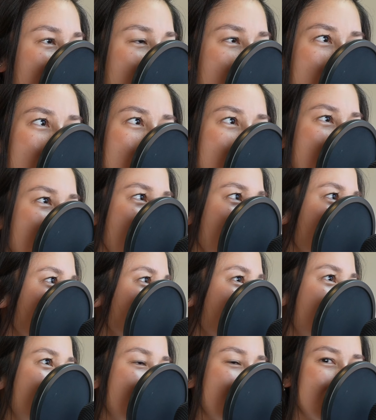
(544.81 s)
nombre,
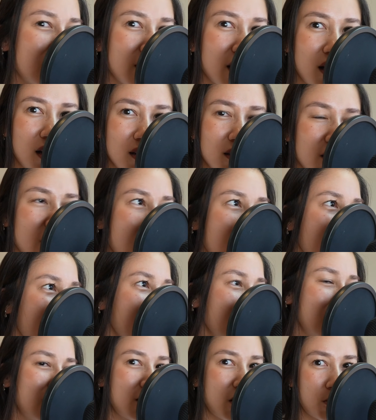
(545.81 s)
apellido y hasta el
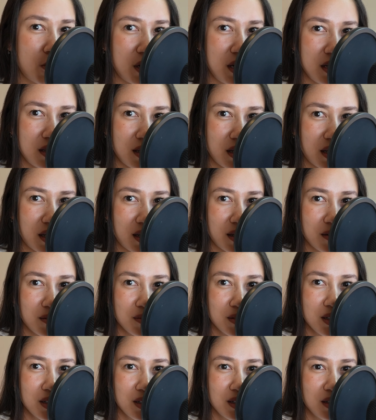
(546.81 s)
nombre de tu abuelita que,
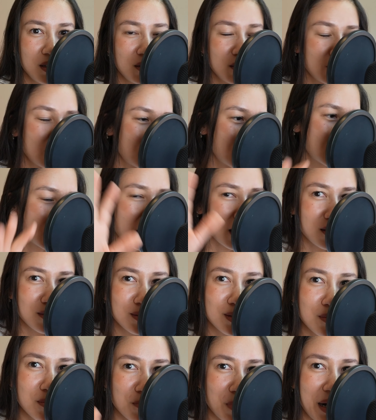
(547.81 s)
pues ya,
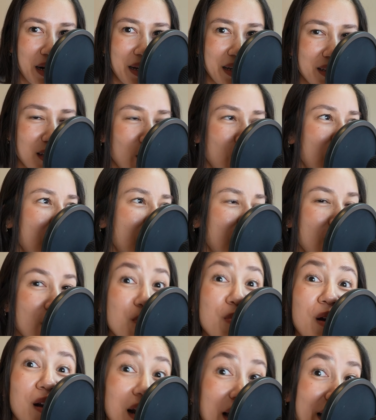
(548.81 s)
¿para qué te cuento?
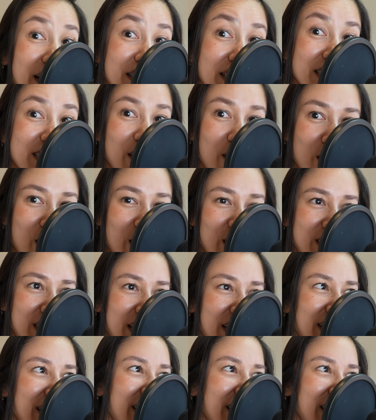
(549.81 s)
No, pero la gente se conoce.